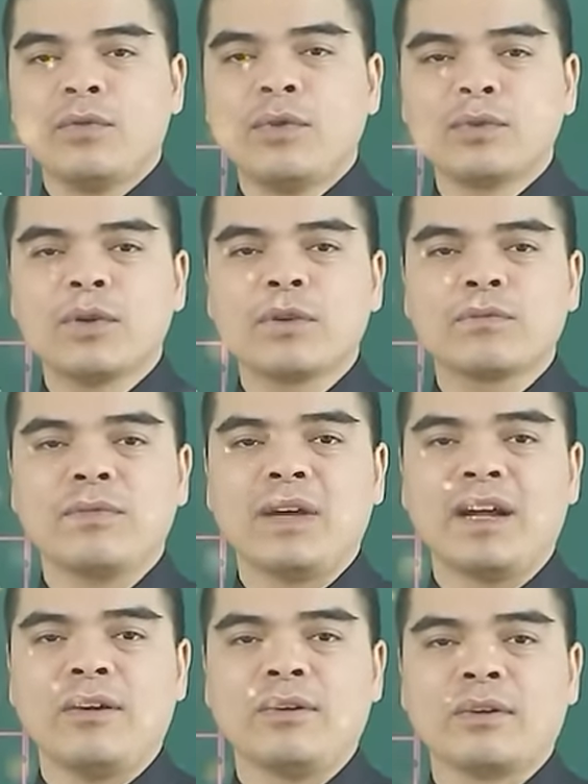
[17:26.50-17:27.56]
phụ thuộc
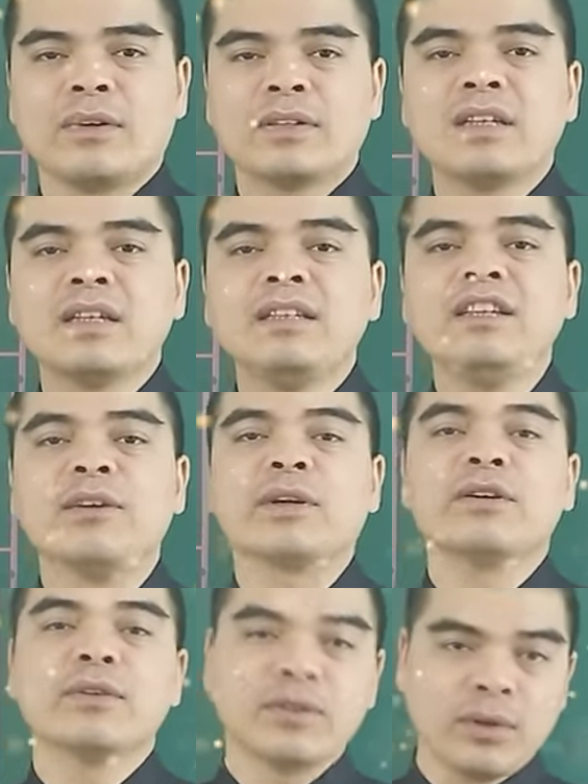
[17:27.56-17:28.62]
vào rất nhiều cái
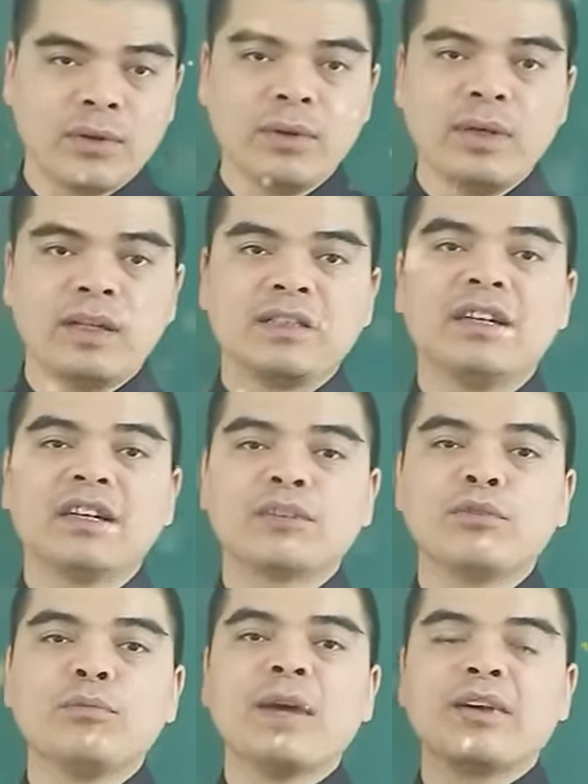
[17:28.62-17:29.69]
yếu tố như là
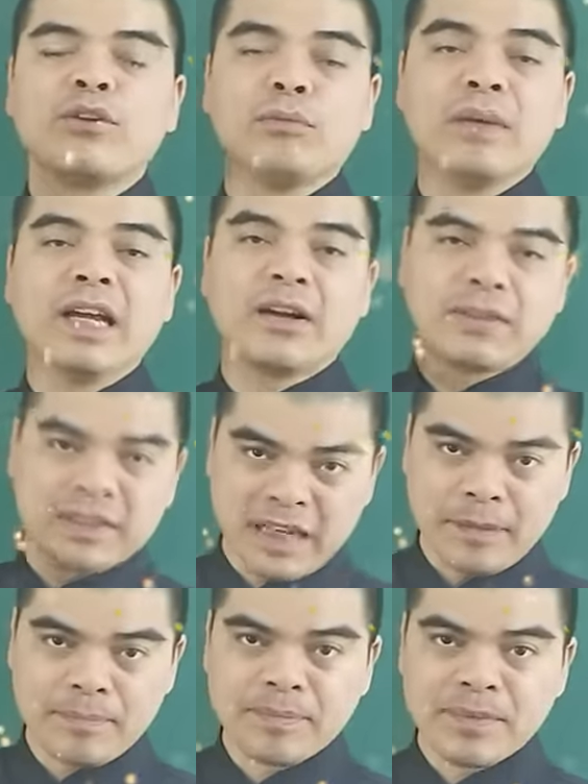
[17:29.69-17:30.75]
cung mệnh của 12 con
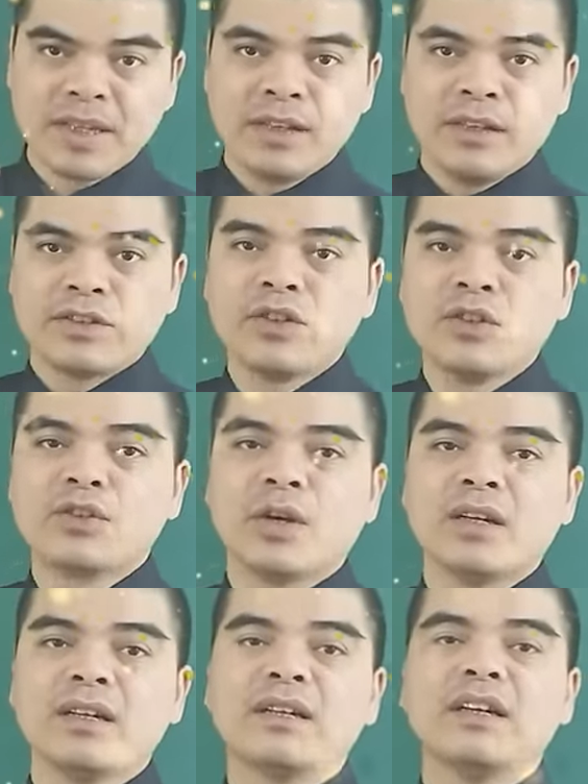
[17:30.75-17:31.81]
giáp dù
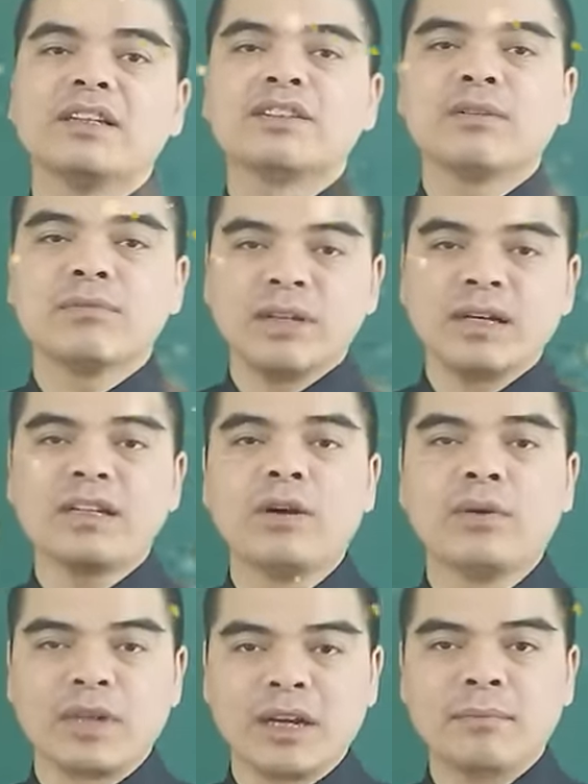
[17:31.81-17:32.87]
chọn được người sông đất
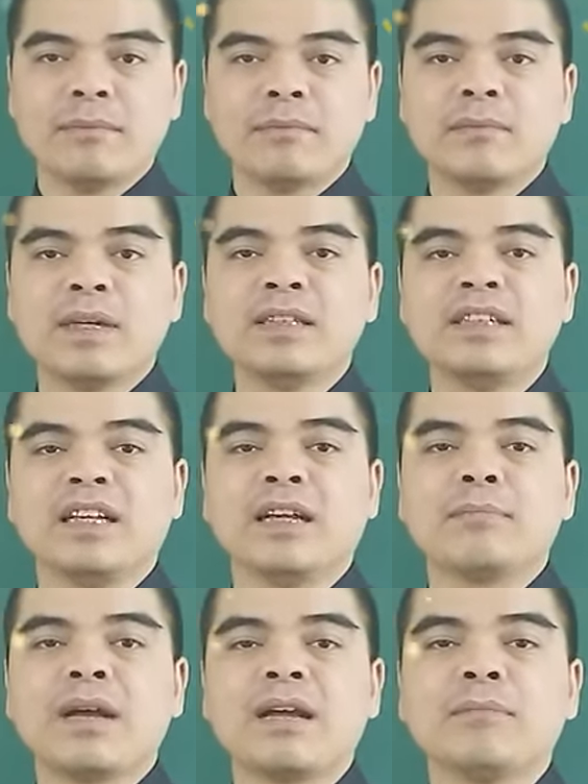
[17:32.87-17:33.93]
đầu năm mới chỉ là
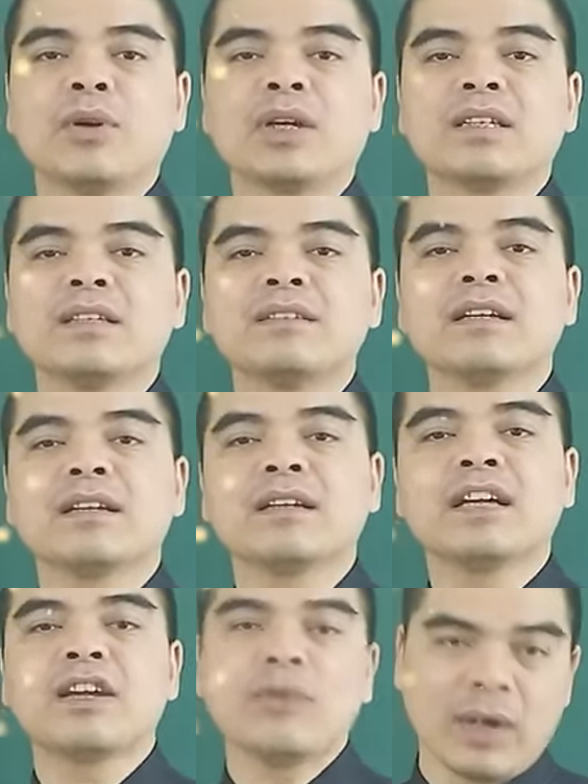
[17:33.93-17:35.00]
mang một cái tính chất
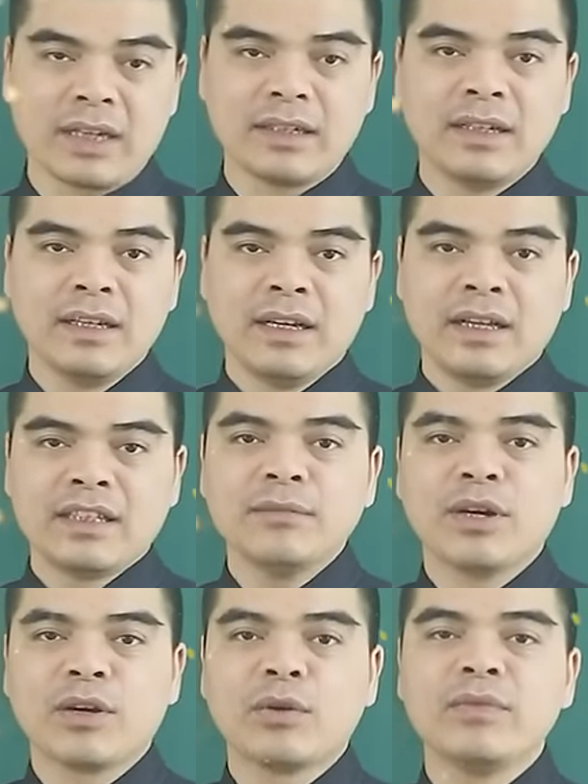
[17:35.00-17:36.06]
khách quan, nhưng
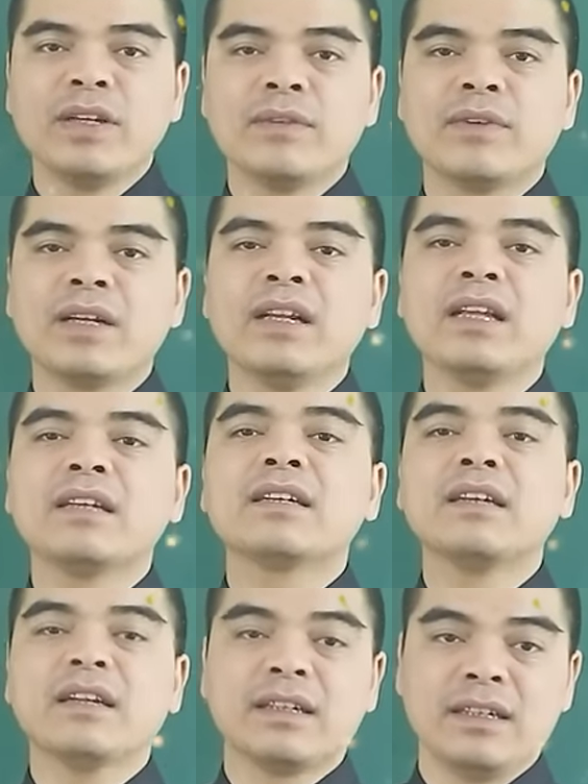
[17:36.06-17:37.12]
mà quý vị vẫn nên
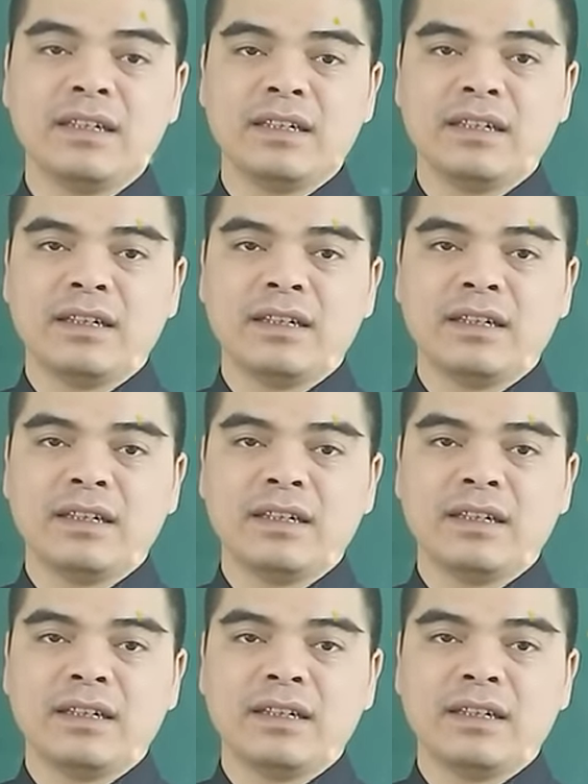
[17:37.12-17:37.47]
kiêng kỵ.